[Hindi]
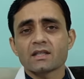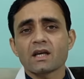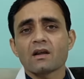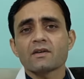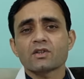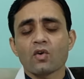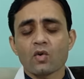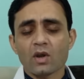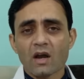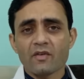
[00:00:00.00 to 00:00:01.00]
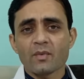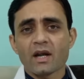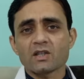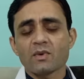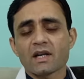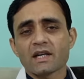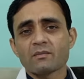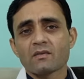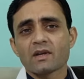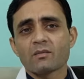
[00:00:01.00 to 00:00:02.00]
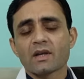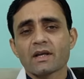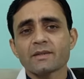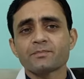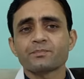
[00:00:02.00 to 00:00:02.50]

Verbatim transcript: इसके अलावा इसको और काफ़ी ब्रांड्स मार्केट में अवेलेबल हैं